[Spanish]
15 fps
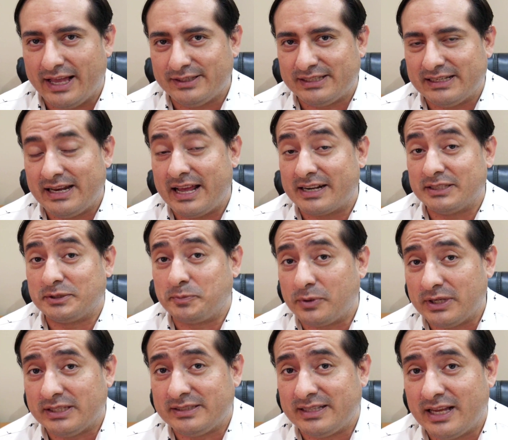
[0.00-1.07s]
Esa es la
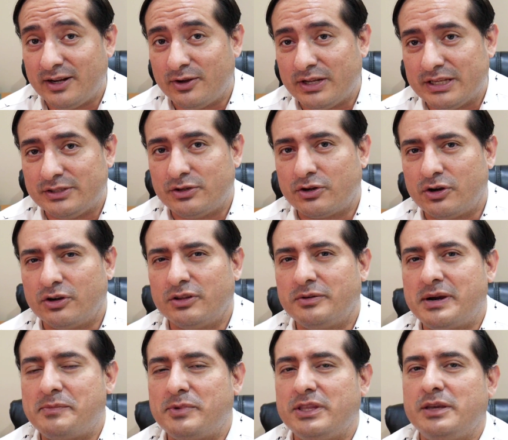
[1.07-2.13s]
respuesta de Lorenzo
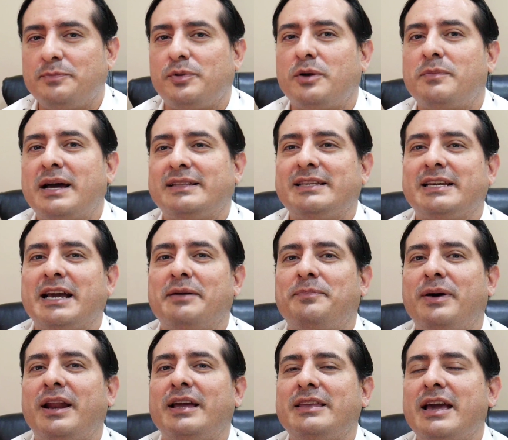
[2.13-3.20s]
Córdoba, muy diplomática
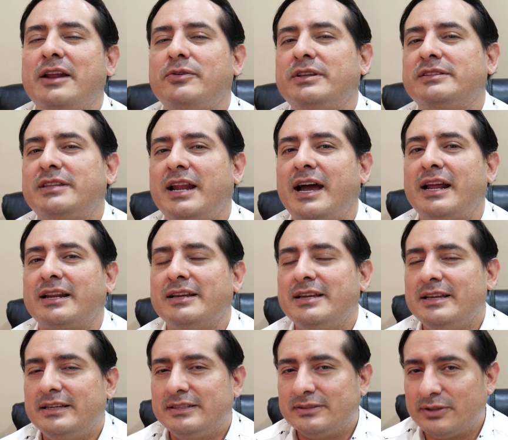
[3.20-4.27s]
para ya no entrar
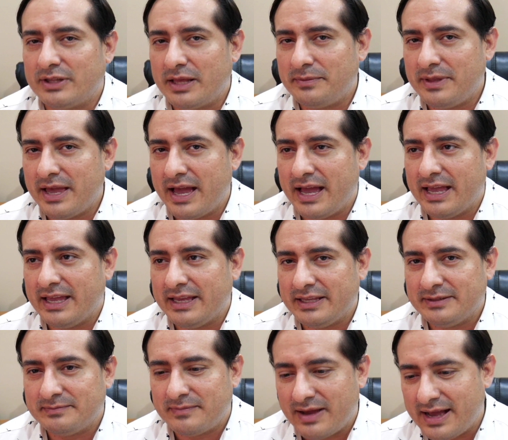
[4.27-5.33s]
todavía
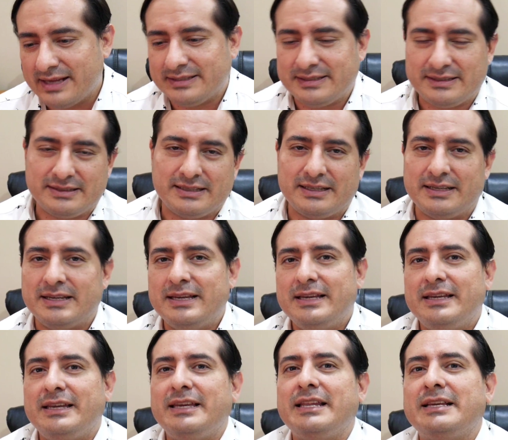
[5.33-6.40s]
en más eh,
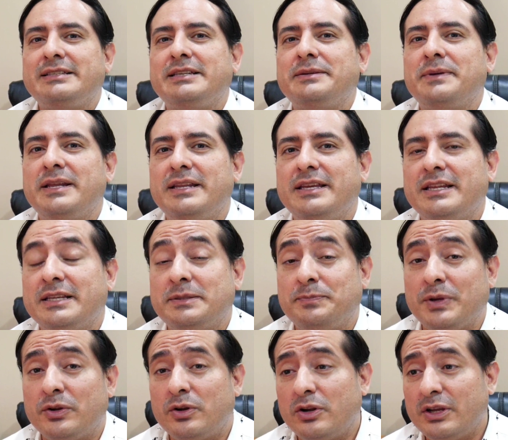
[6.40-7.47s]
ires y venires.
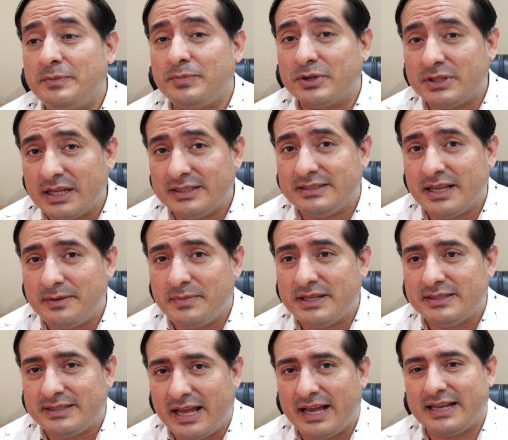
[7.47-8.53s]
Pero lo importante es el
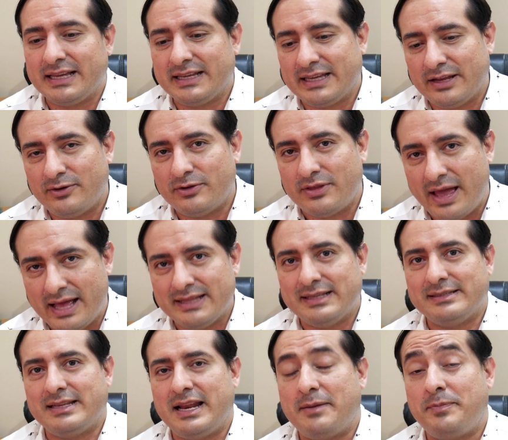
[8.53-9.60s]
mensaje que lo da
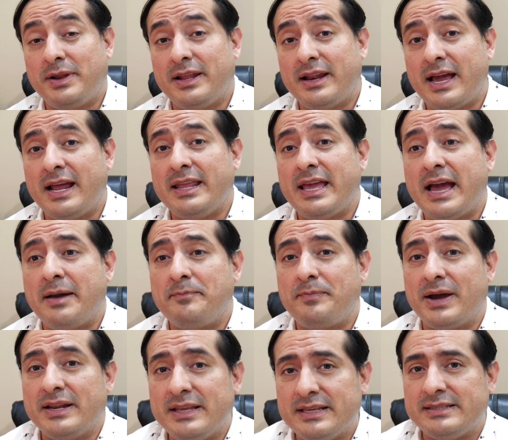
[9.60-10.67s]
desde la plenaria
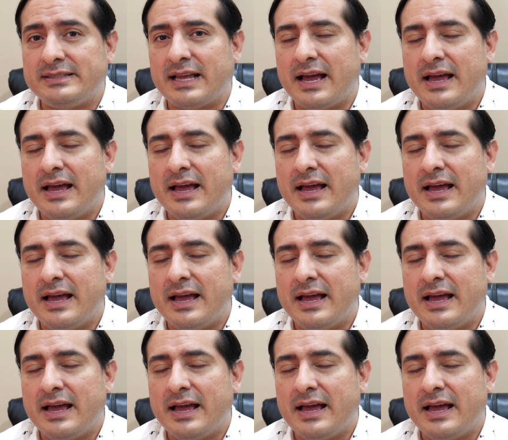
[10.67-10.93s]
panista.